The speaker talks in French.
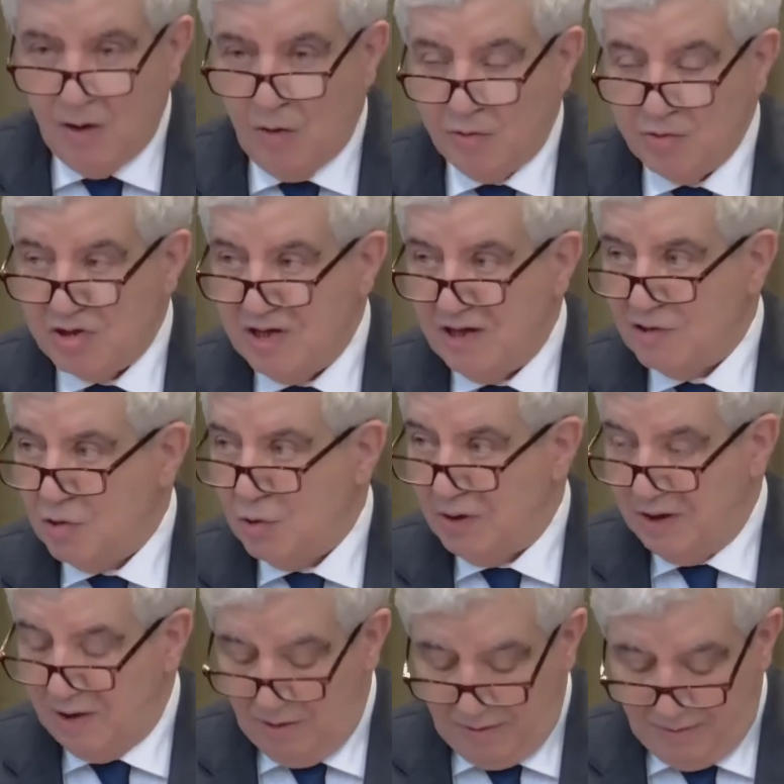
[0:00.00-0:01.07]
on
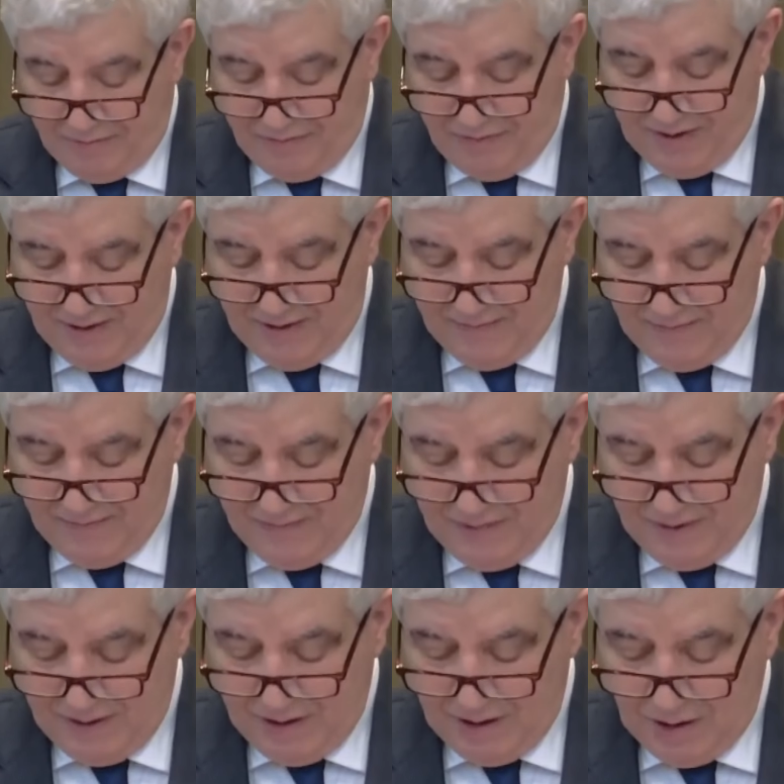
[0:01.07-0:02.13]
chercherait en vain
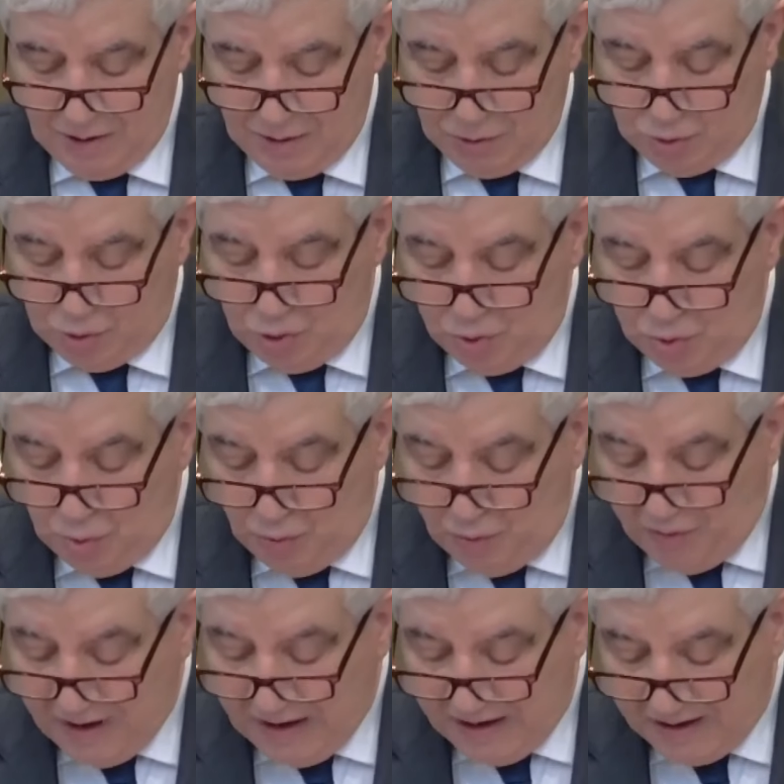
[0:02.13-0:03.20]
de
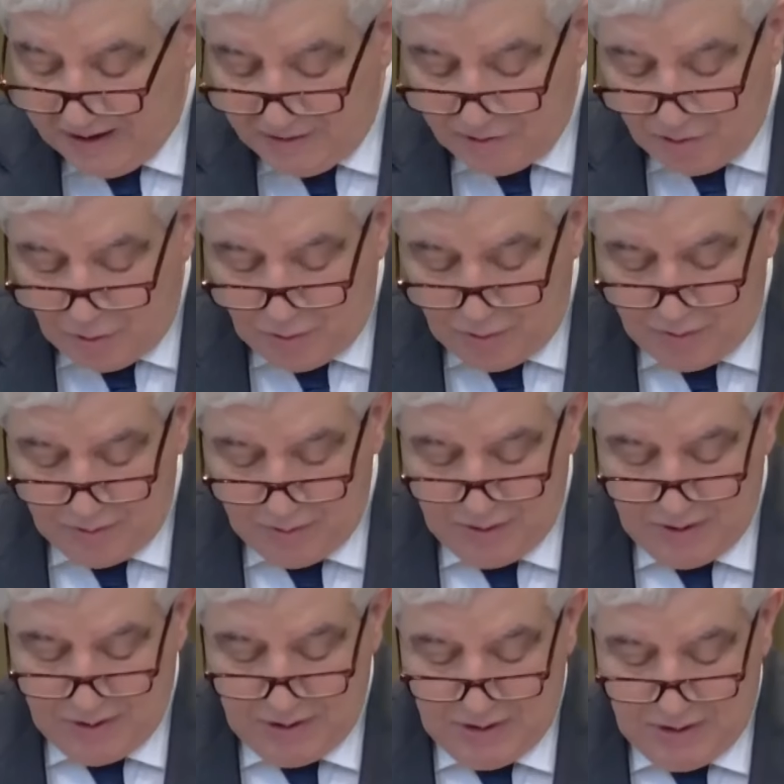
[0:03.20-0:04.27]
nouvelles raisons
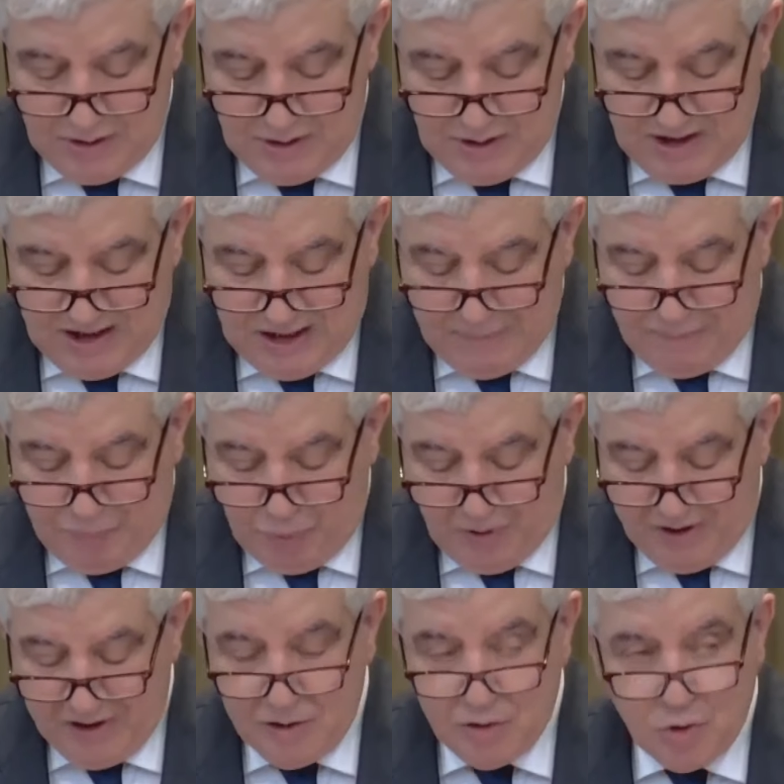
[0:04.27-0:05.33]
qui
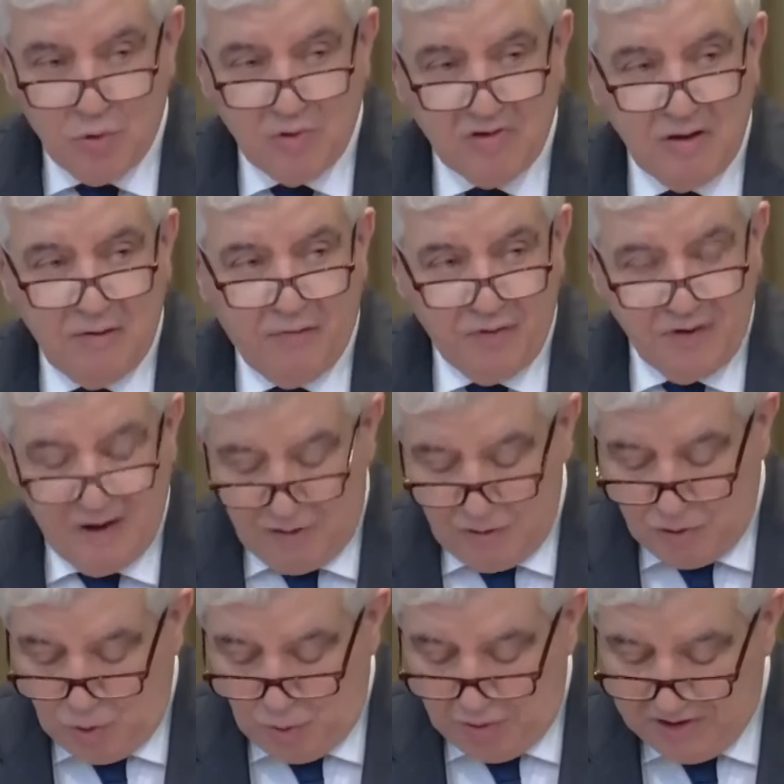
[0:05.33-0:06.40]
pourraient justifier
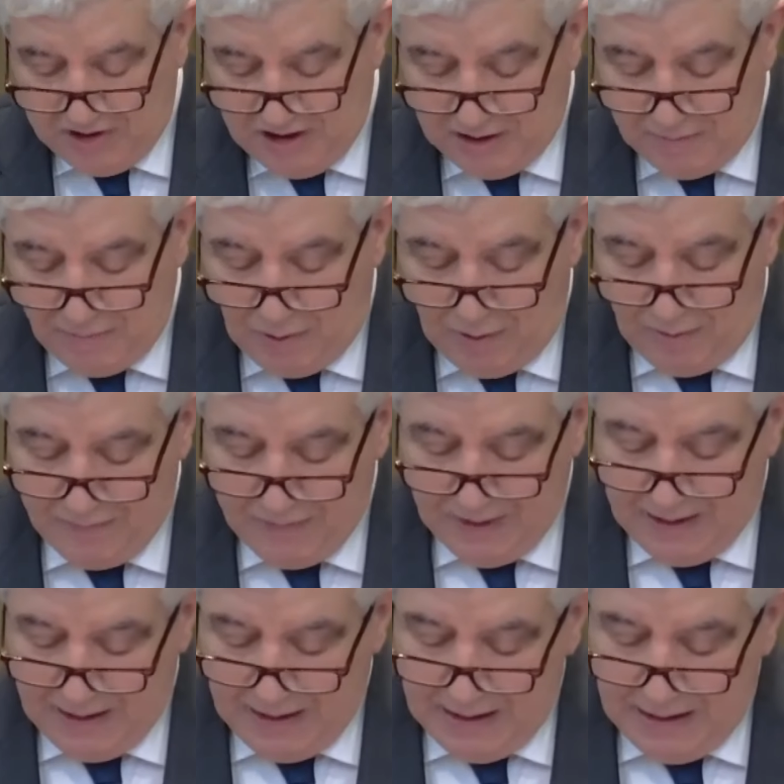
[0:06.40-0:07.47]
juridiquement
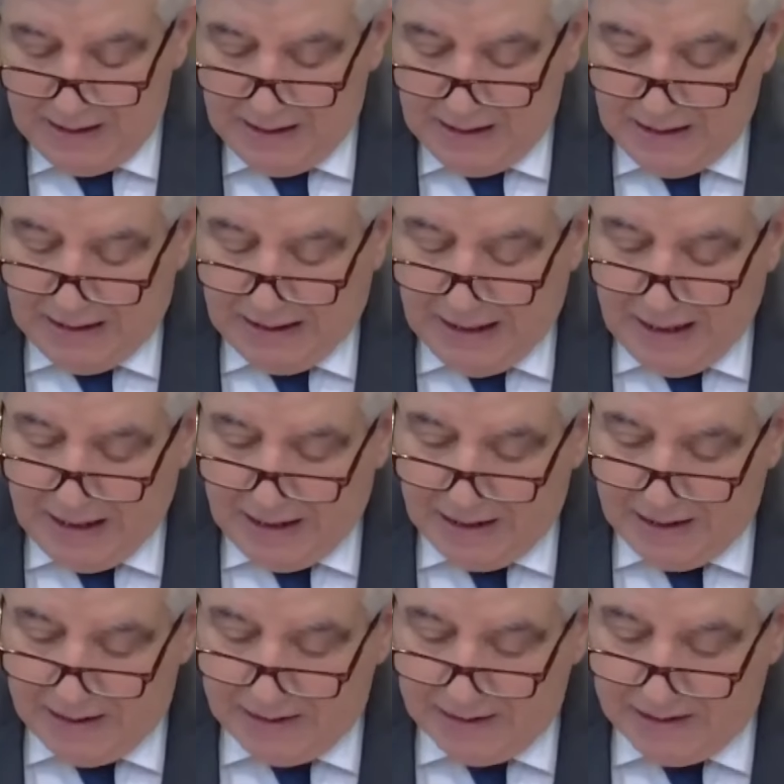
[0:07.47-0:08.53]
la
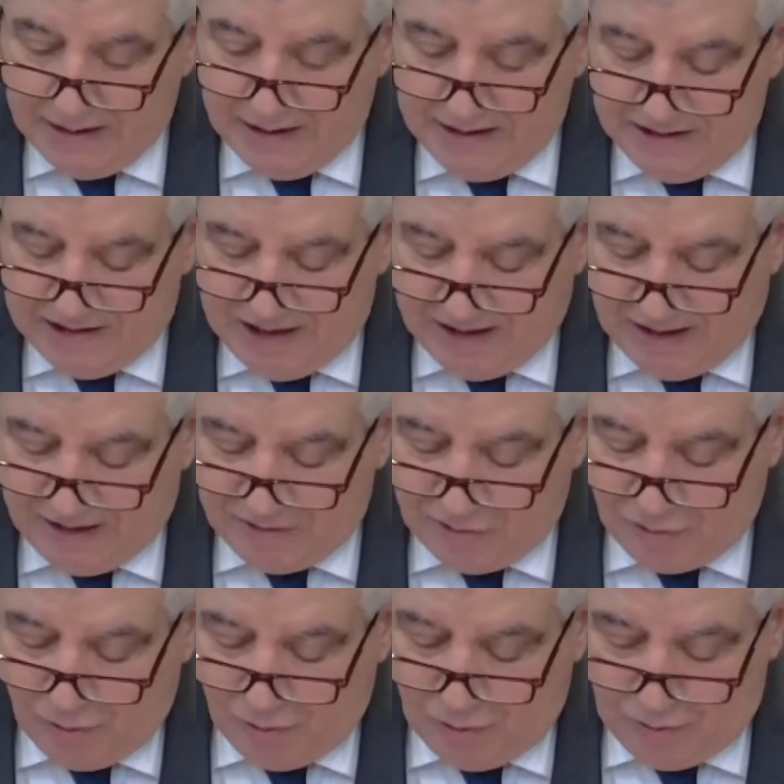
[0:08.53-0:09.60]

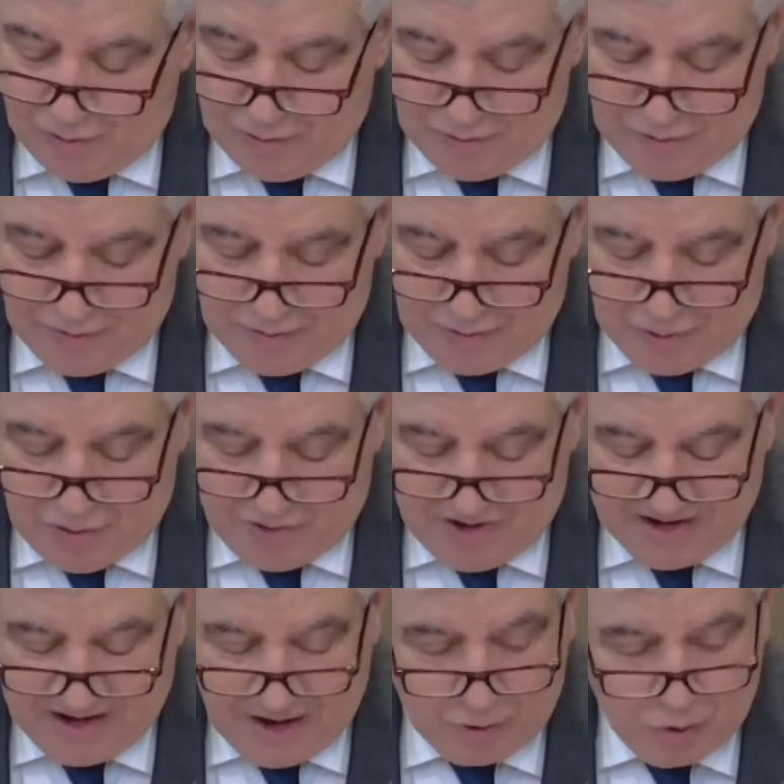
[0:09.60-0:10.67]
réitération de cet